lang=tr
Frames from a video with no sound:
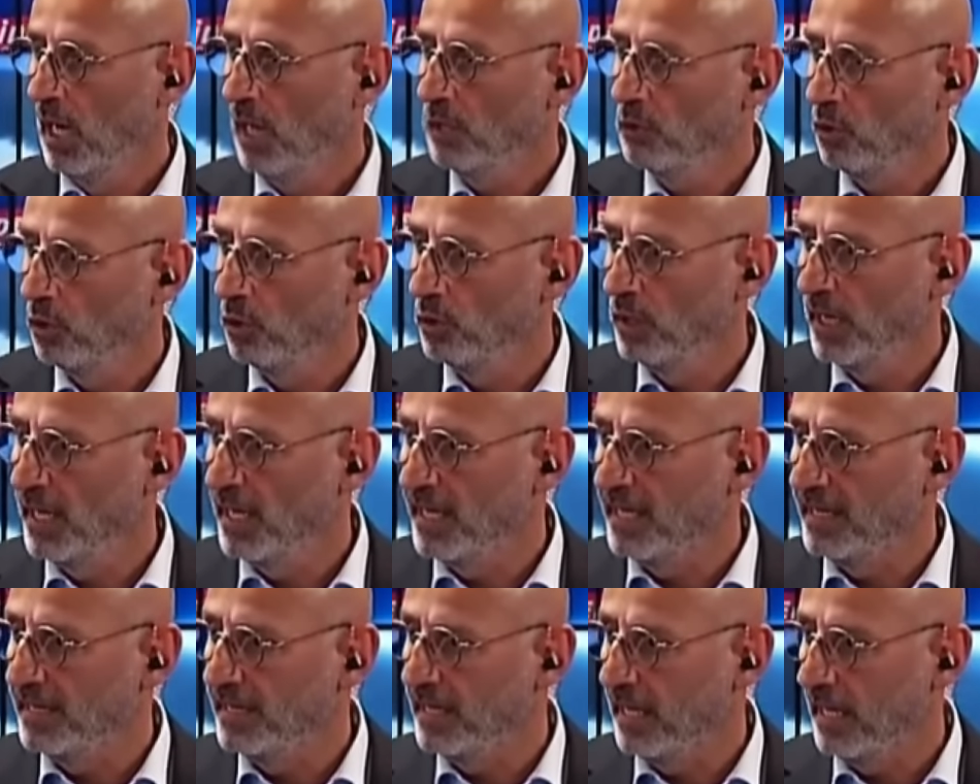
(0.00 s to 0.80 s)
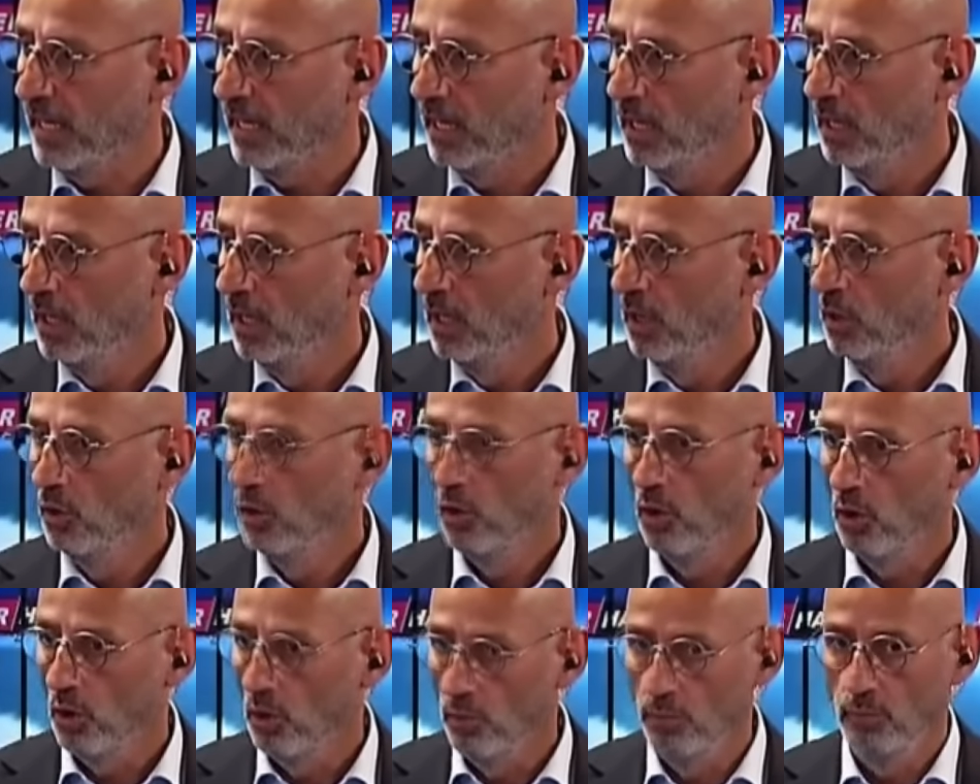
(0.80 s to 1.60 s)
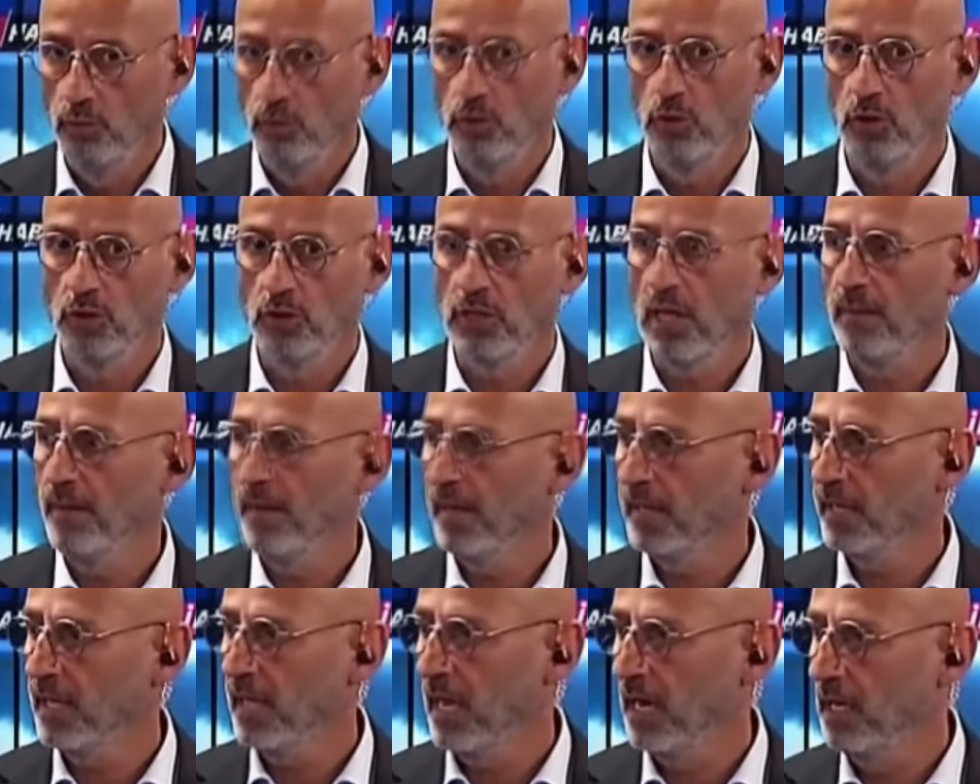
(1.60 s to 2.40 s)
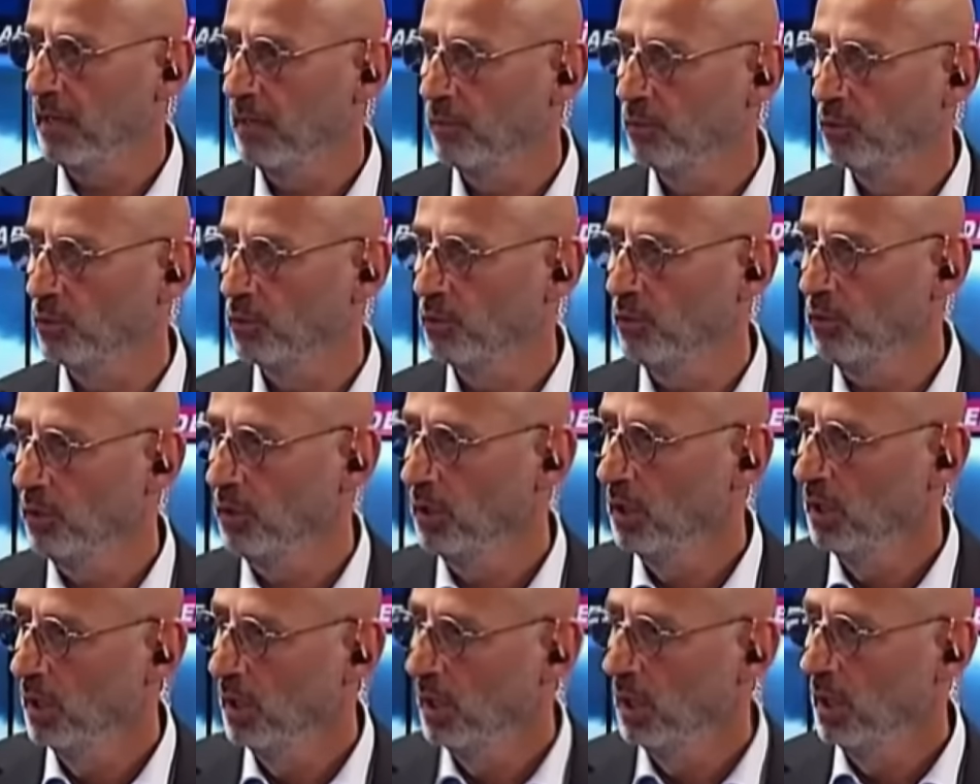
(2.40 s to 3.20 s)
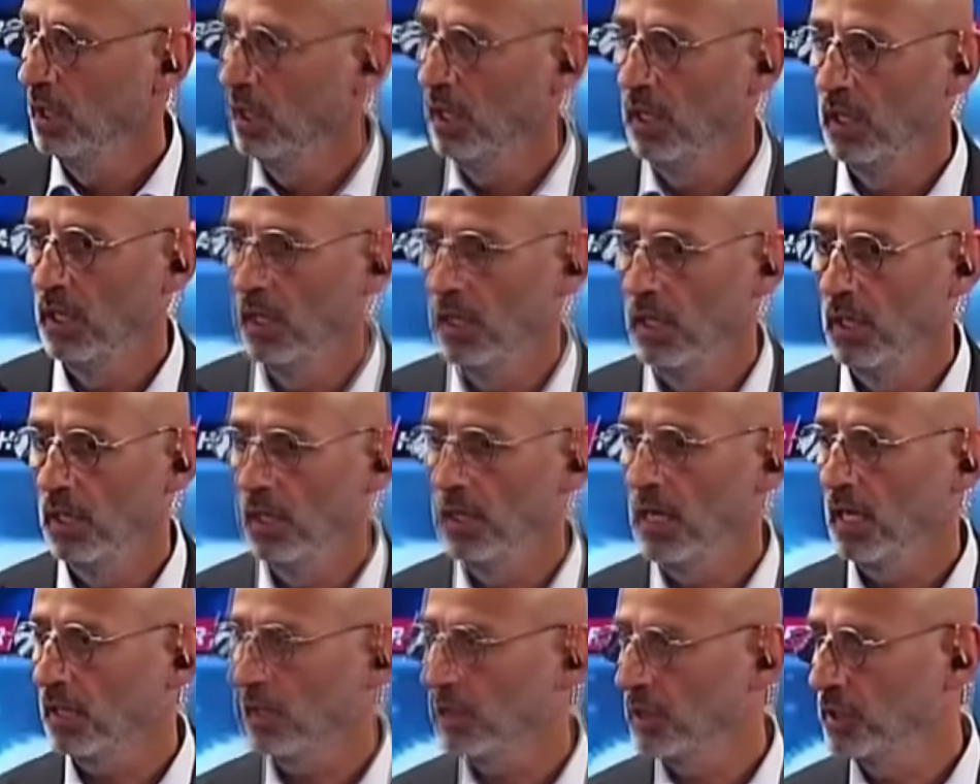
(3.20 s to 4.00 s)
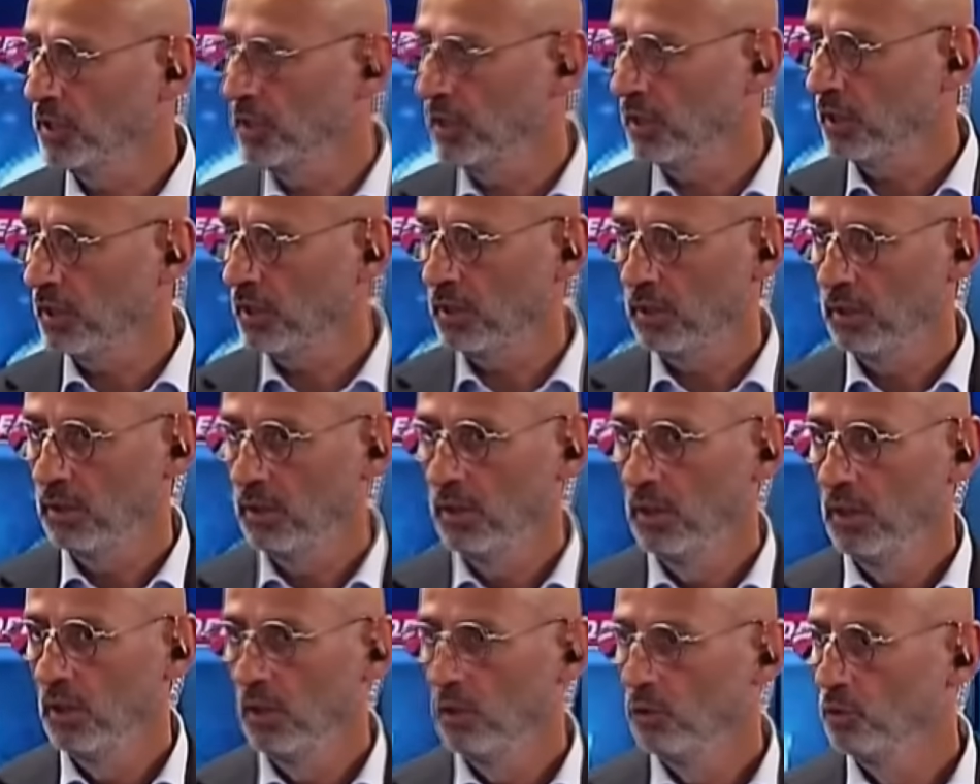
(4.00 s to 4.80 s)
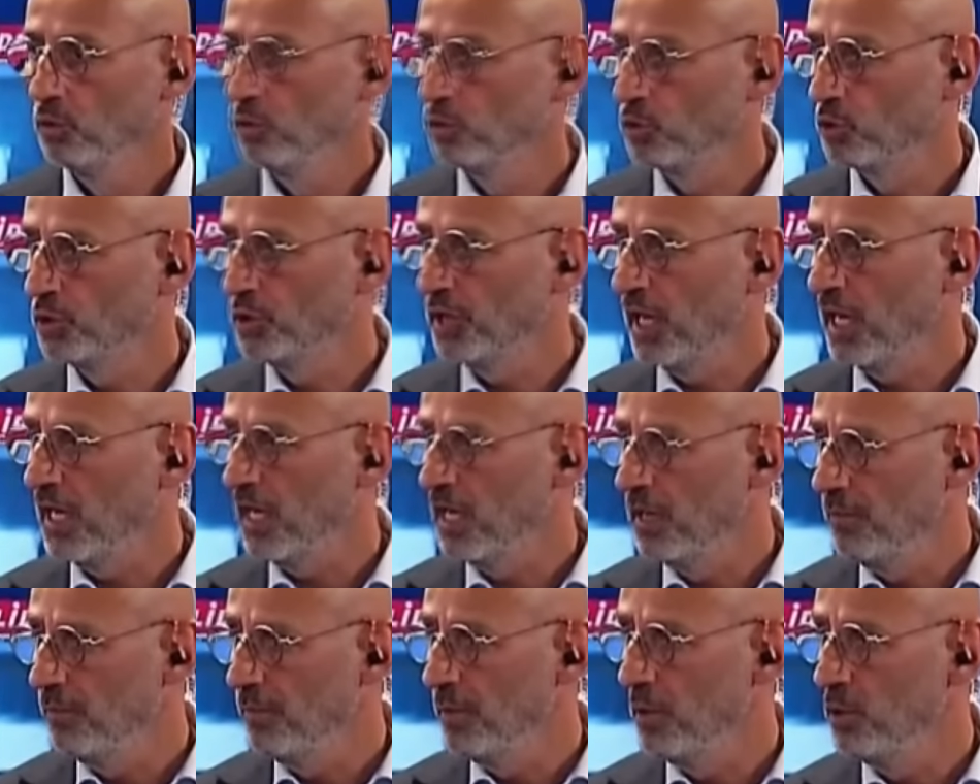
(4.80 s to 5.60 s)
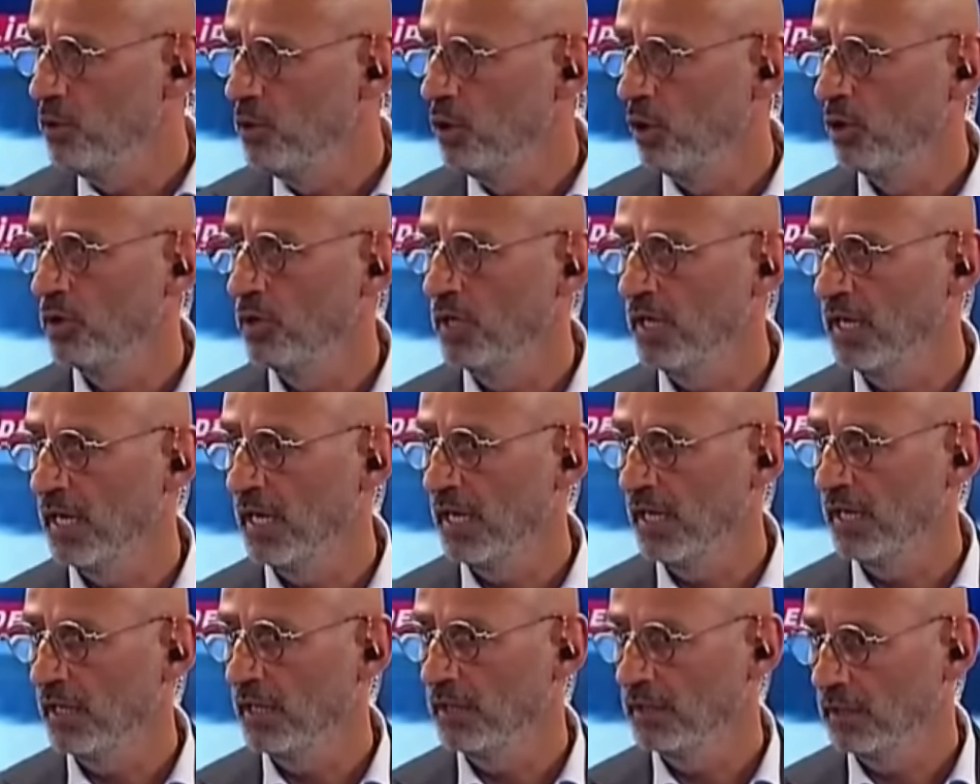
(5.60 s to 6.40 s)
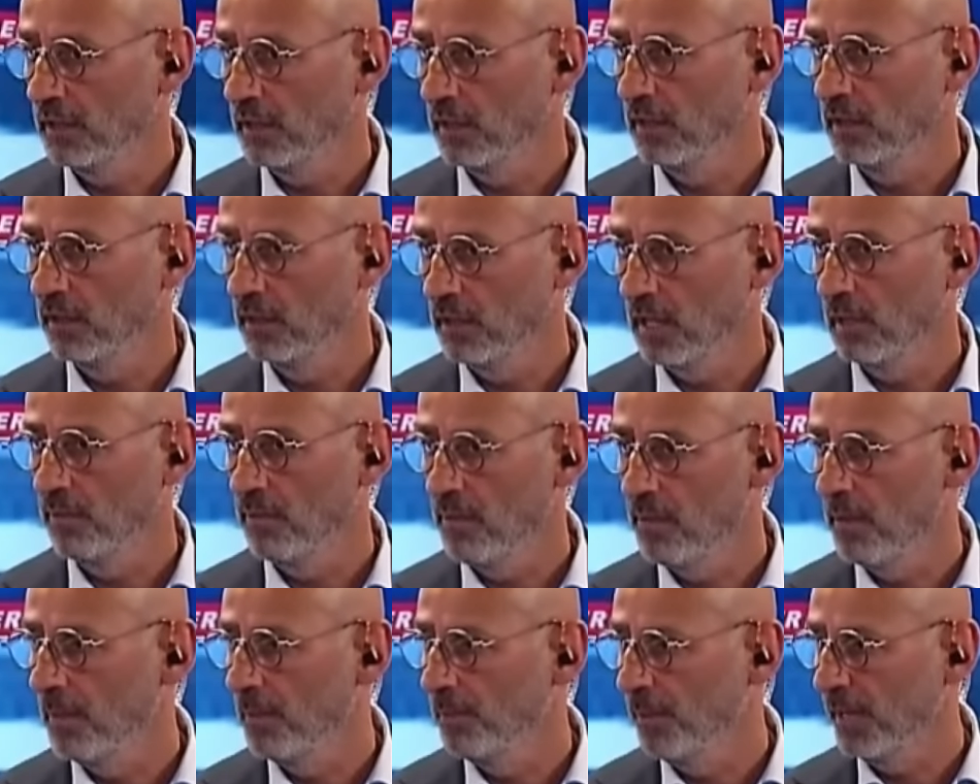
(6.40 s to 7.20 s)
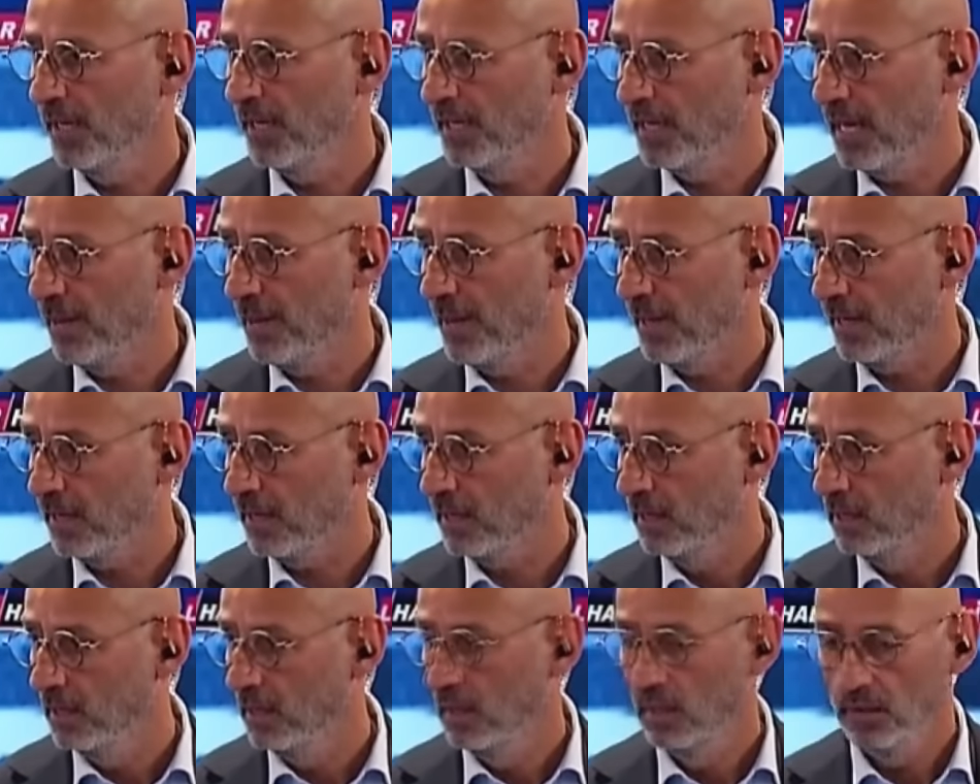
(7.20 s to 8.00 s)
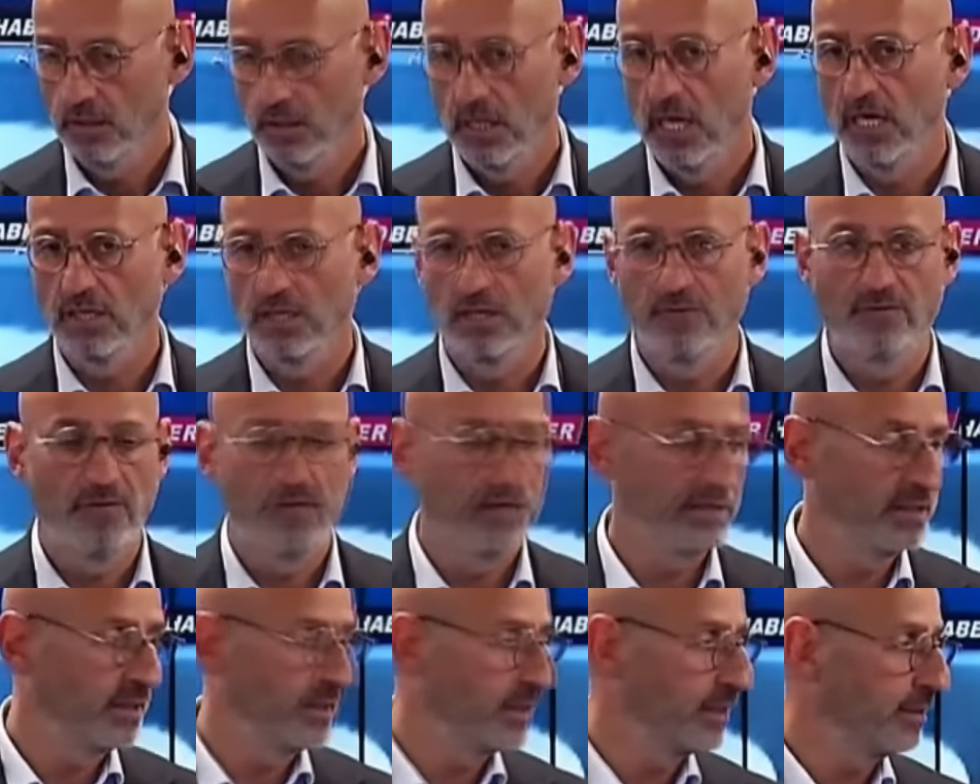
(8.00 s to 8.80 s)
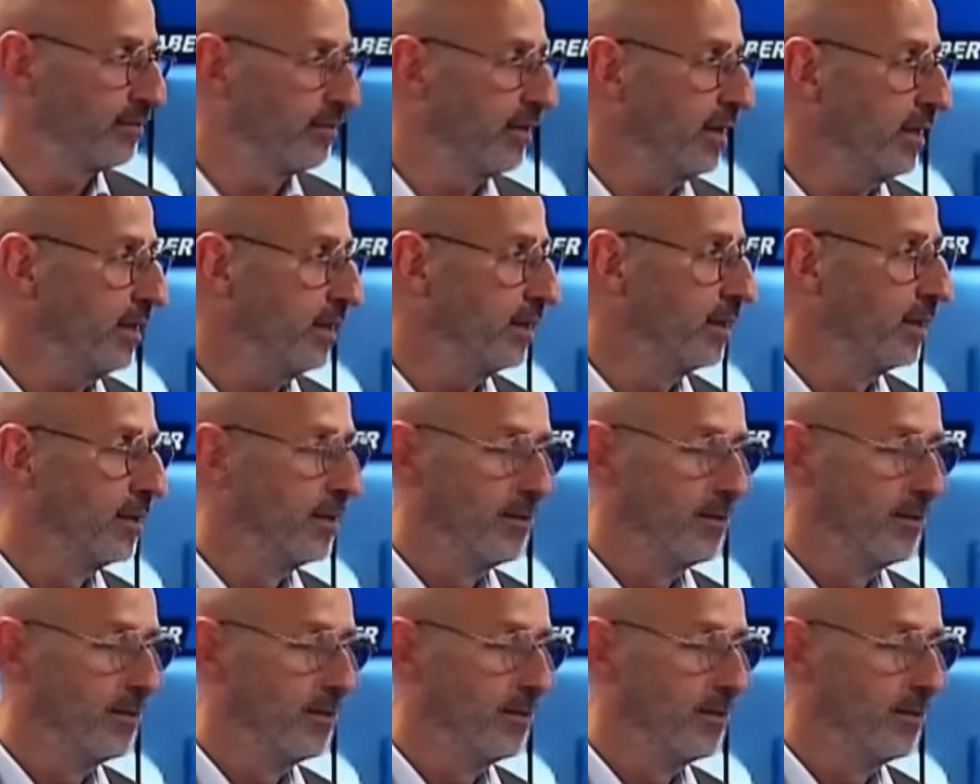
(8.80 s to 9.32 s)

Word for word: Hadi ona indi. 10 milyon demek yani bugün e, yaklaşık 350 milyon lira e, yapar. gibi bir para demek. Daha da fazlası var.